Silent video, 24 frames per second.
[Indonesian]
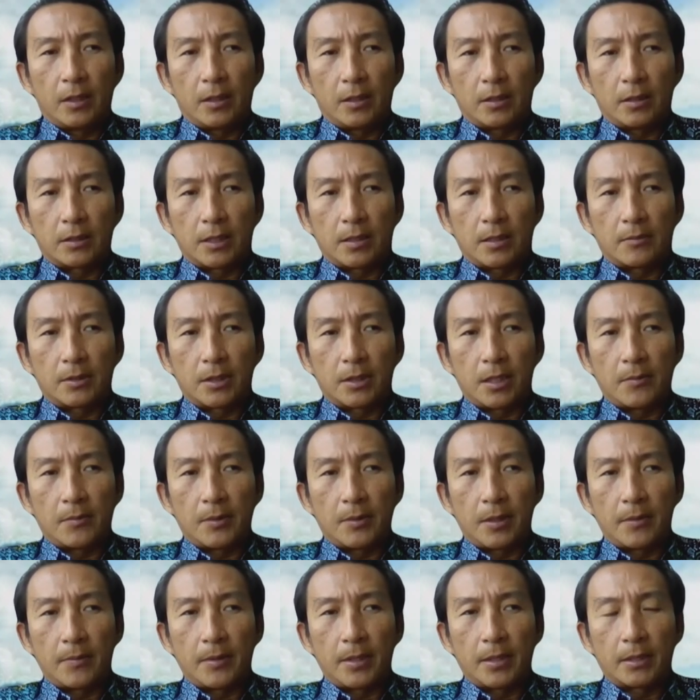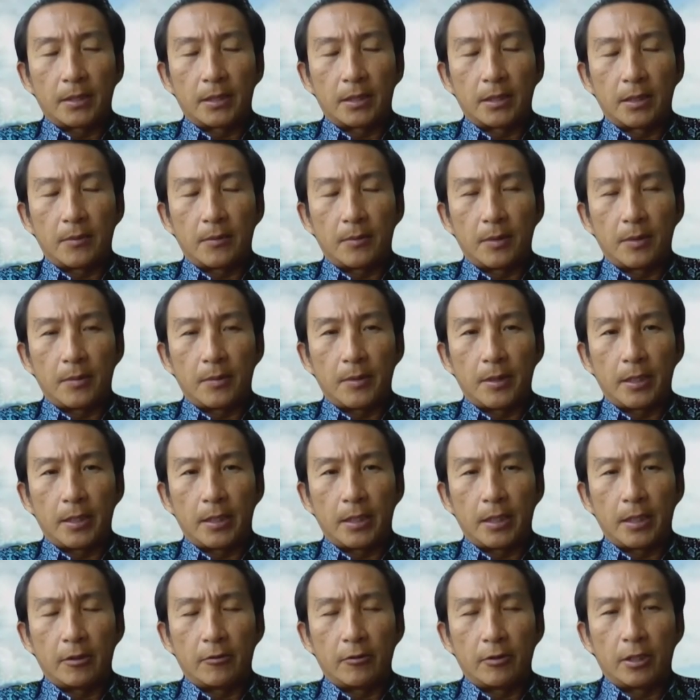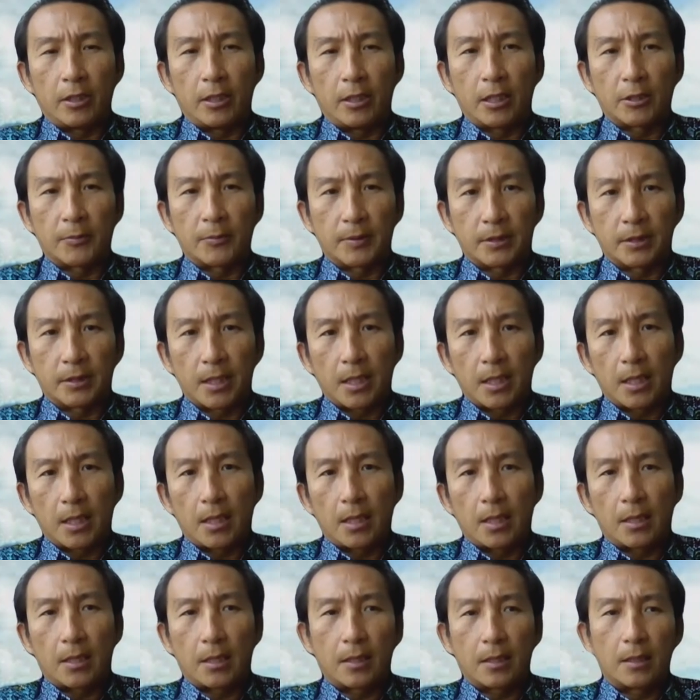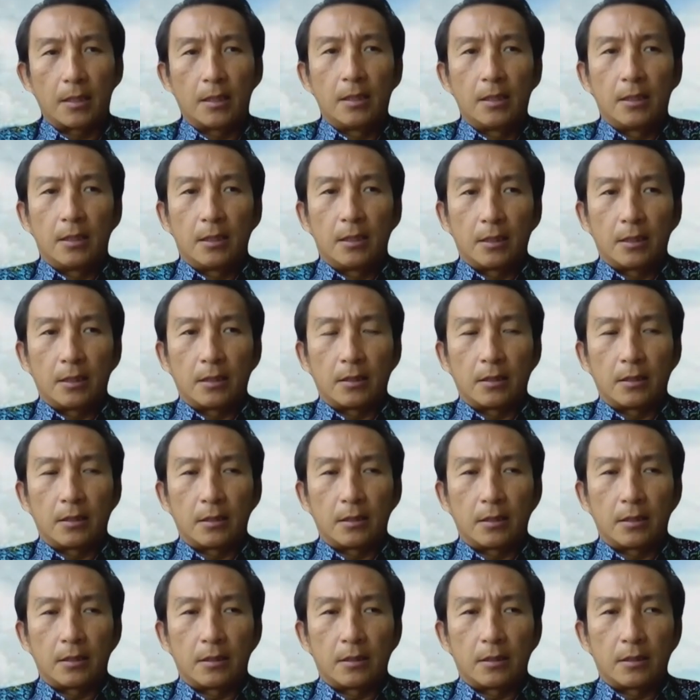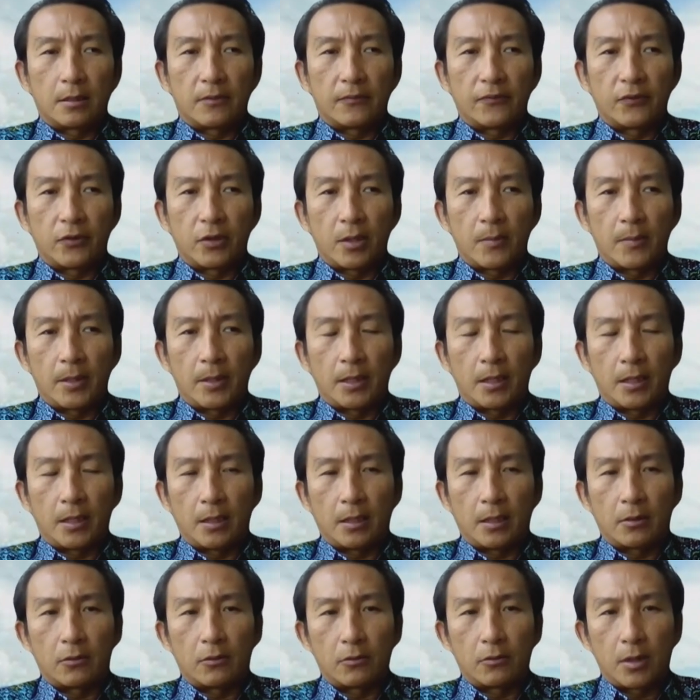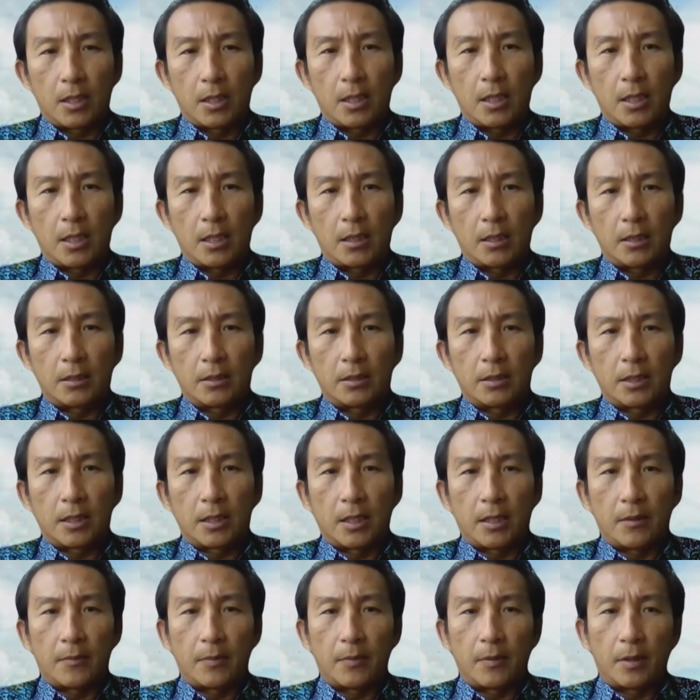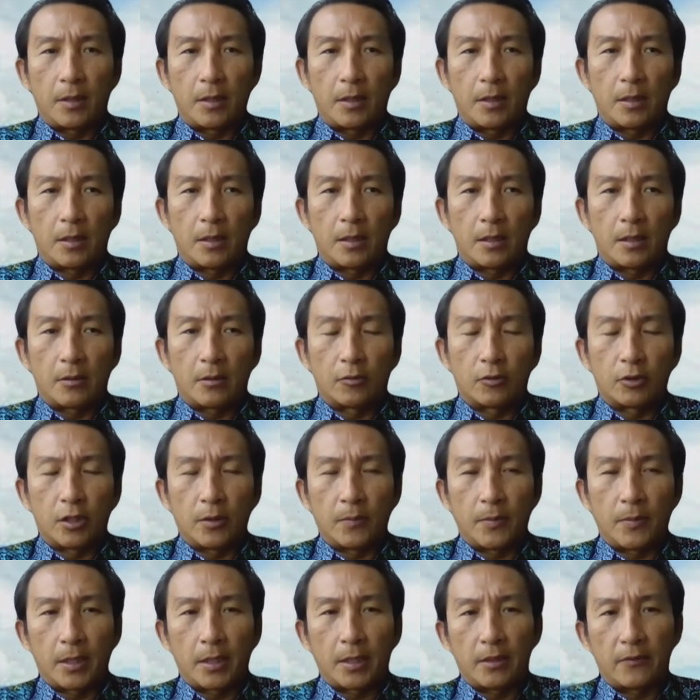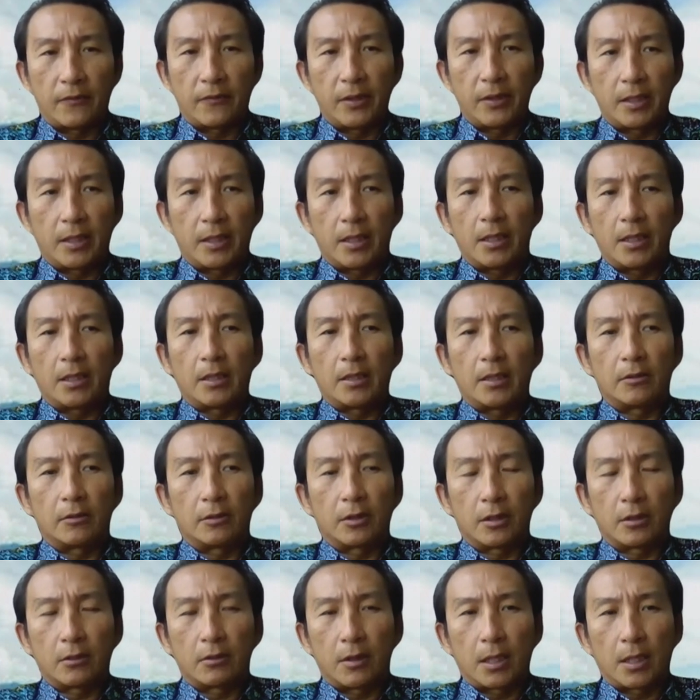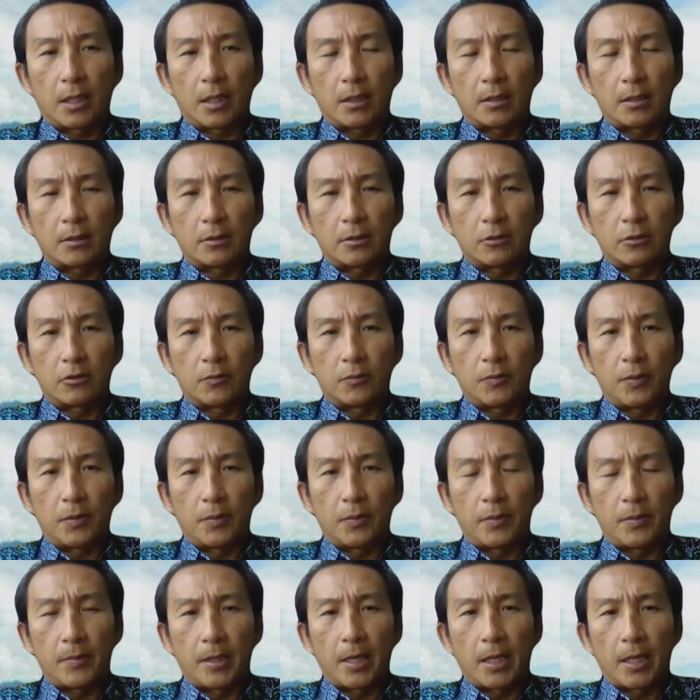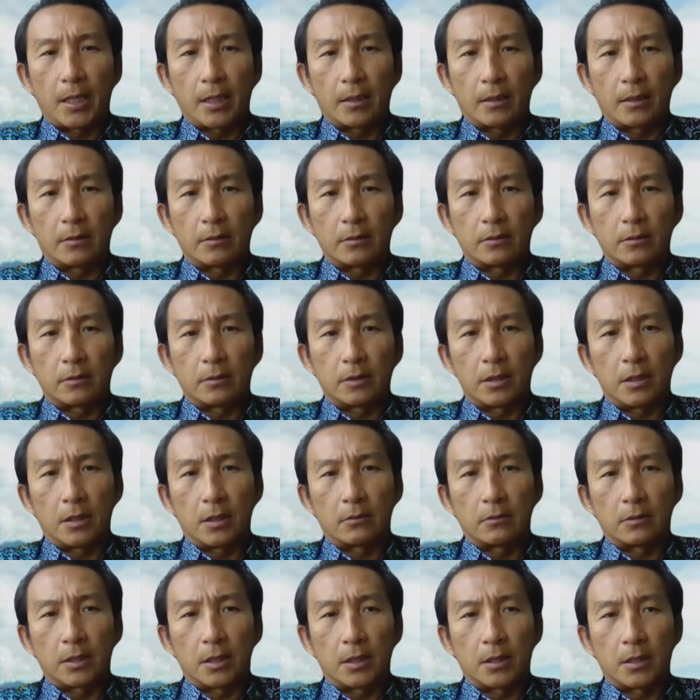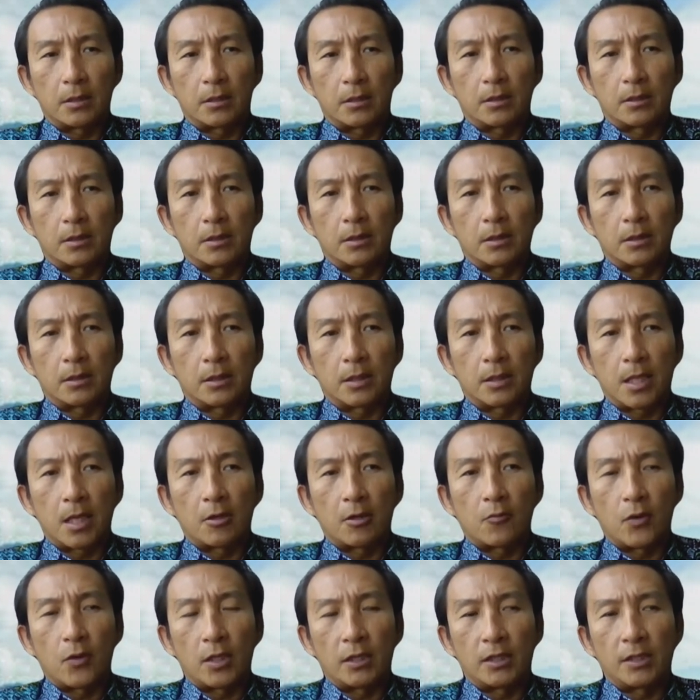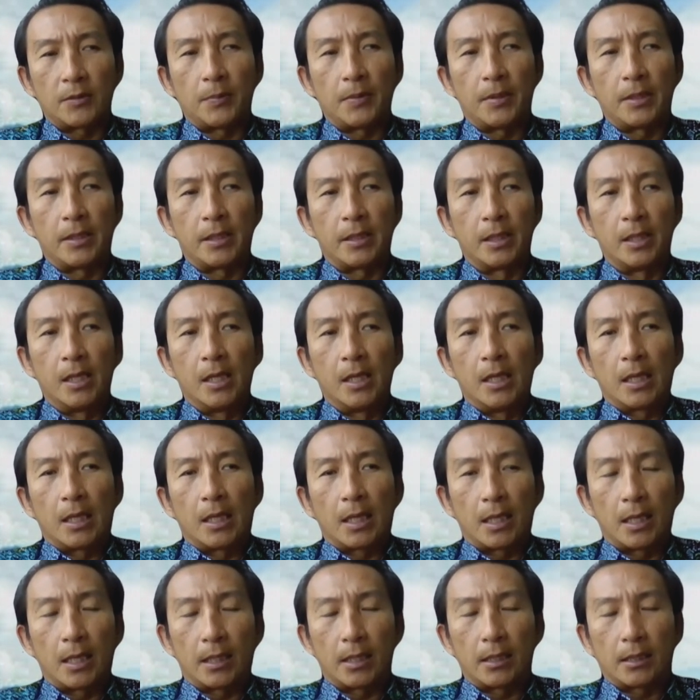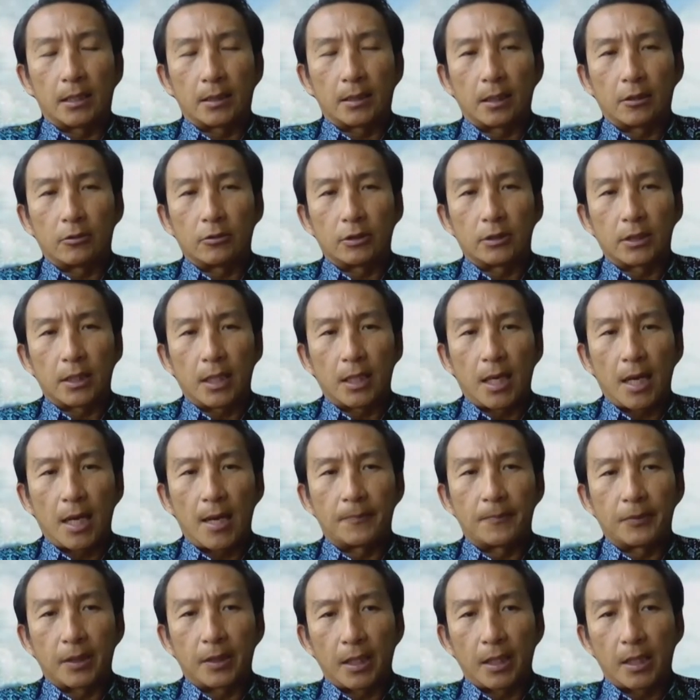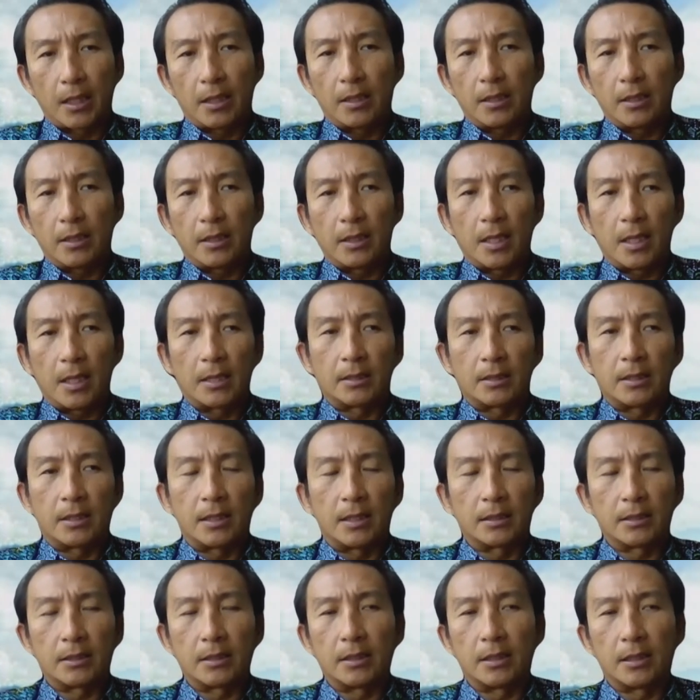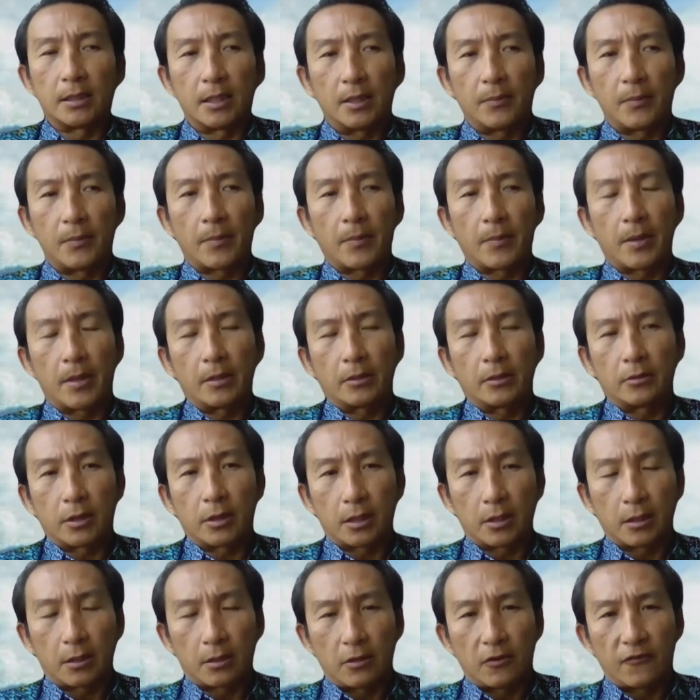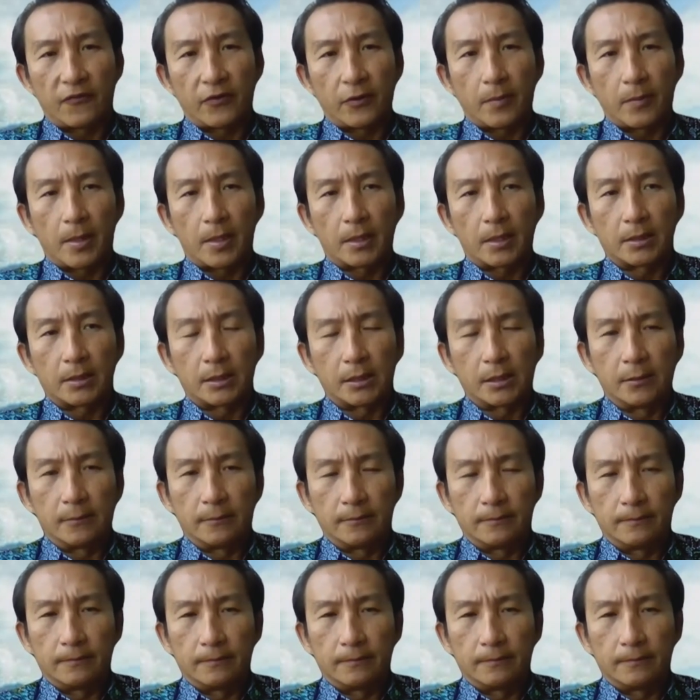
saham eh, saham-saham yang biasanya memiliki likuiditas besar, eh, fundamentalnya kuat, sering uh, rutin bagi dividen itu tentu akan cukup lebih menarik untuk dilakukan uh, akumulasi beli. Karena Baik. kita tahu secara uptrend, ya nya sendiri memang sudah terkonfirmasi.